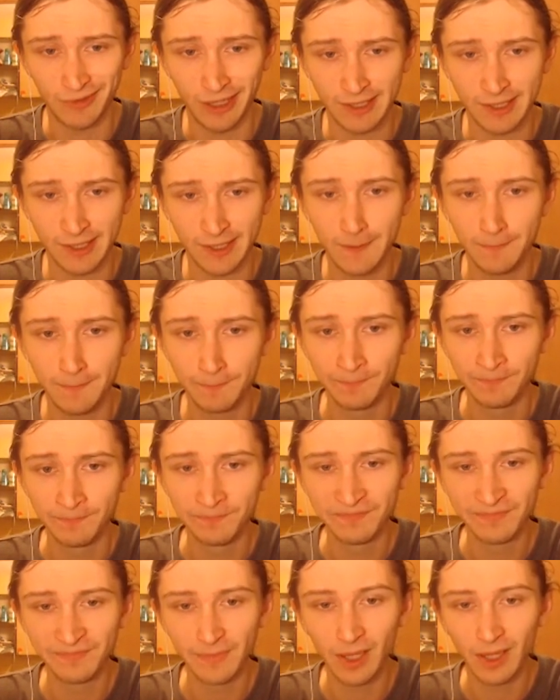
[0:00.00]
gwiazdki.
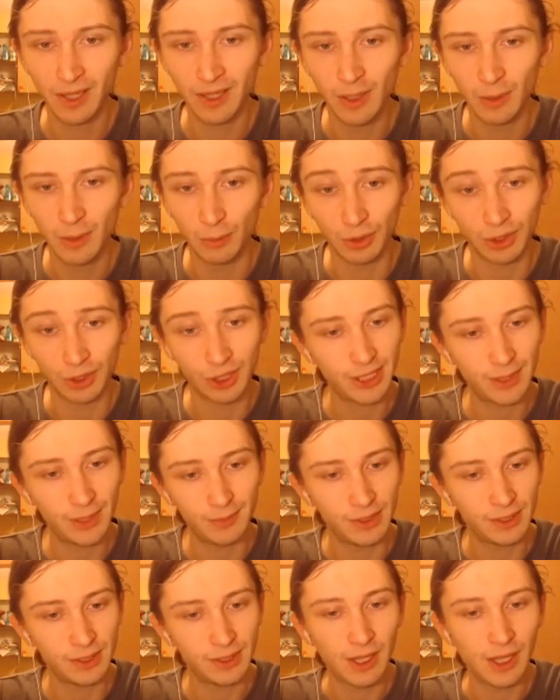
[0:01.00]
Może
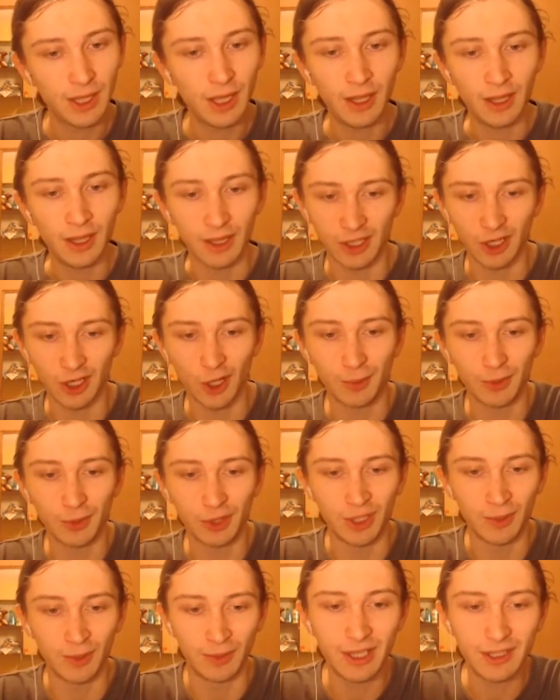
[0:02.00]
tak być. Czego
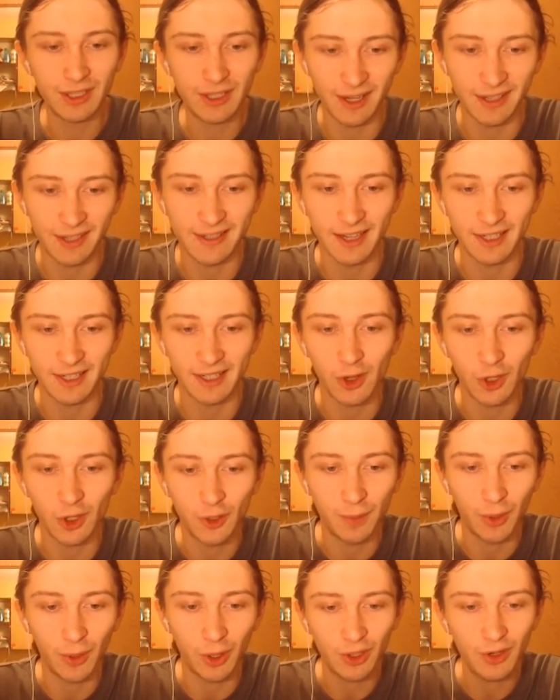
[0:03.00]
potrzebujecie, rycerze?
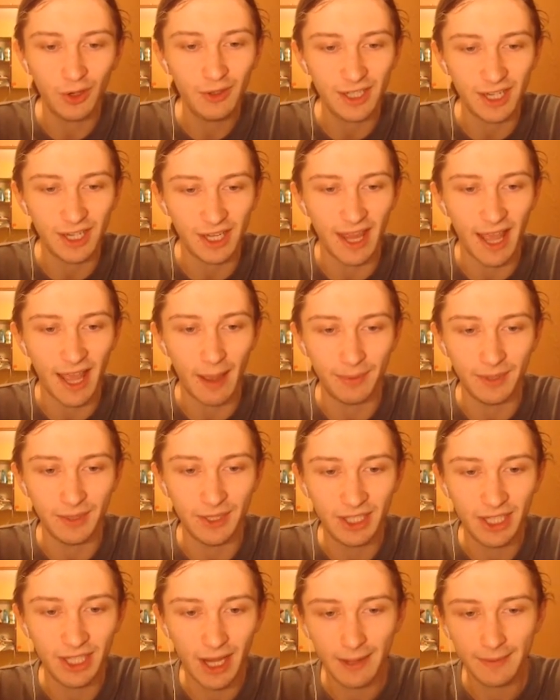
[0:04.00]
Odpocząć?
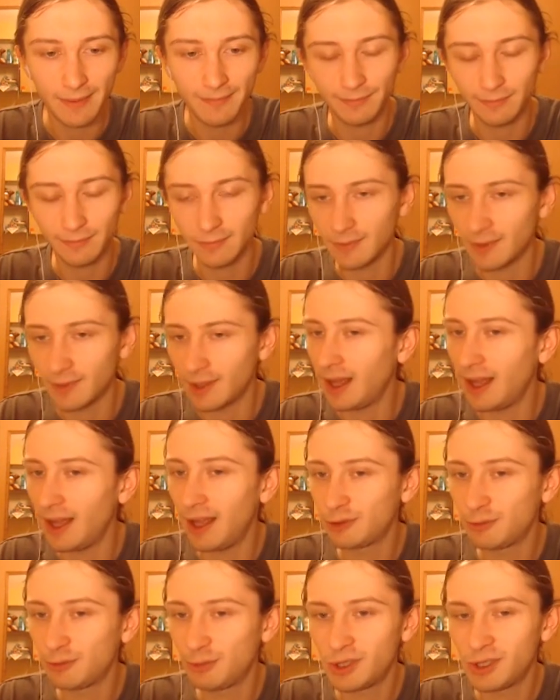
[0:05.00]
Napić się?
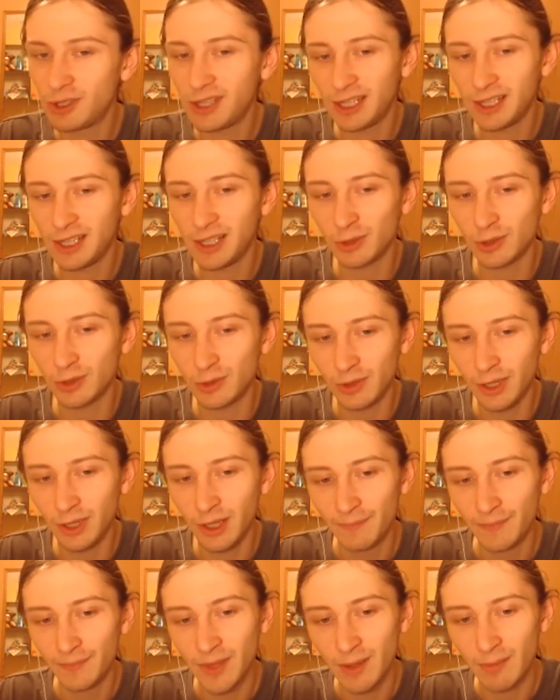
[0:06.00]
A odpoczynek ile
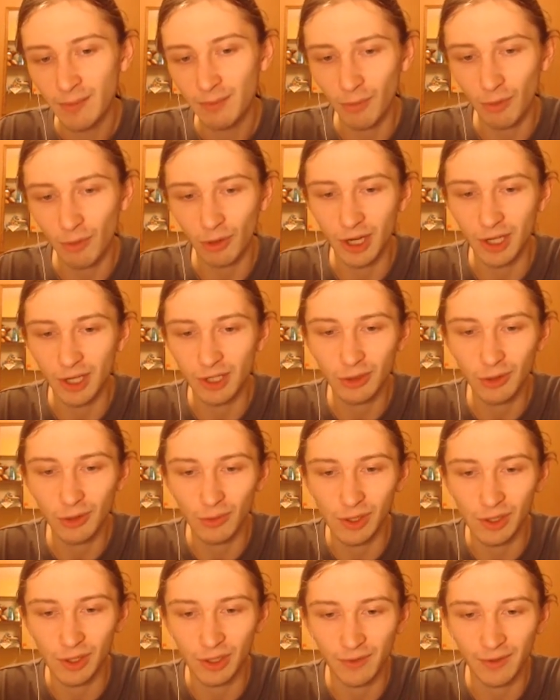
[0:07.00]
kosztuje? Mam
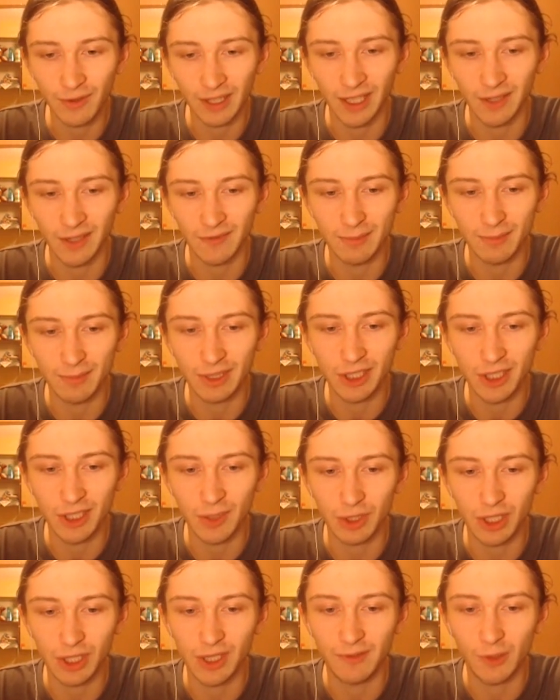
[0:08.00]
ograniczoną ilość kwater, więc
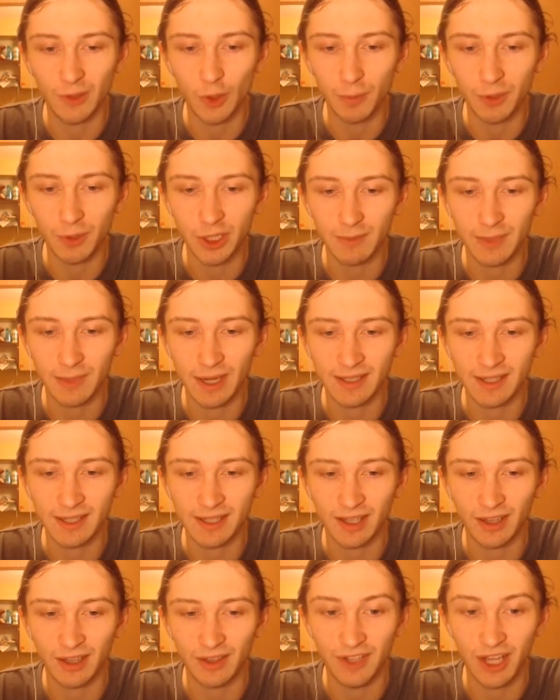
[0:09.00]
będziecie musieli wykupić
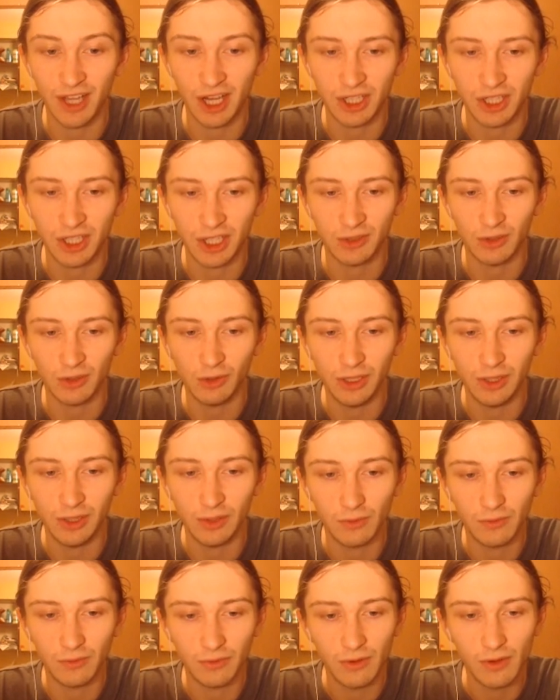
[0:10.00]
miejsce za 200
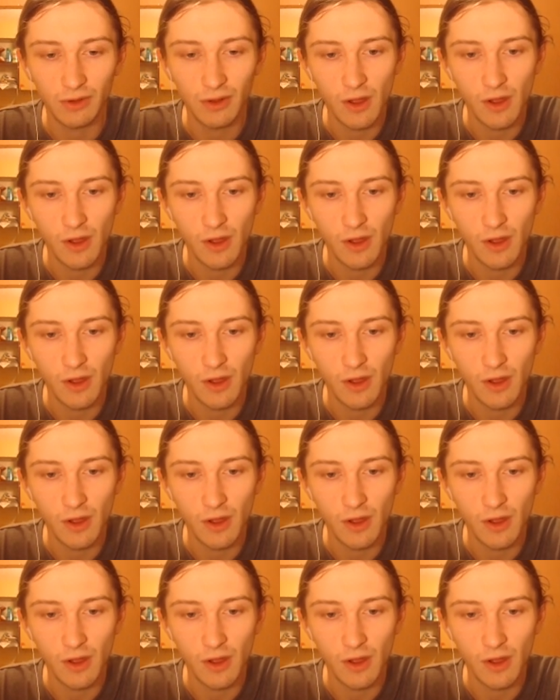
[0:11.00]
solidów.